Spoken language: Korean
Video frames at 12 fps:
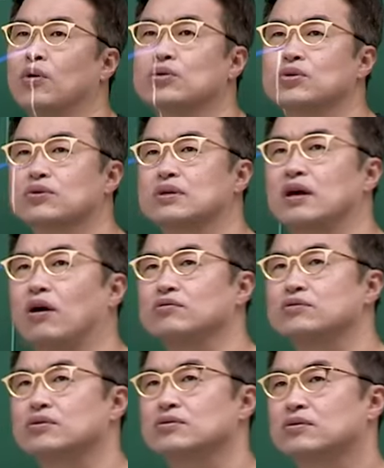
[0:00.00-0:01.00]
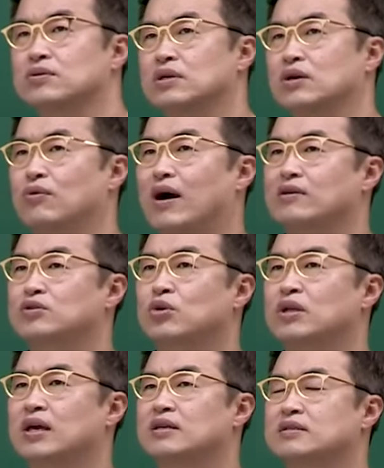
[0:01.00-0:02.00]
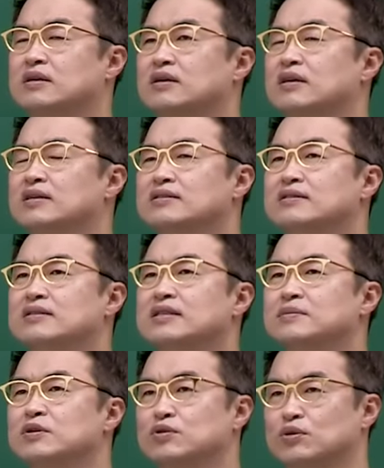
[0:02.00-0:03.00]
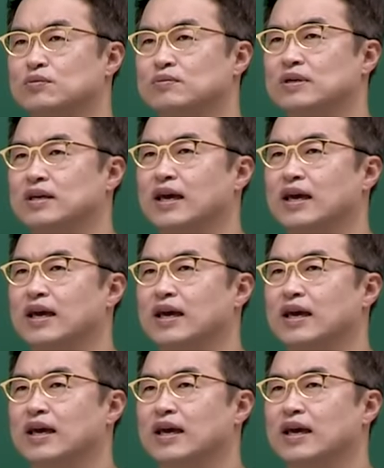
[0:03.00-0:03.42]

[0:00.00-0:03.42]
호족들이 어느 정도 이 광조에 대해서 의심을 좀,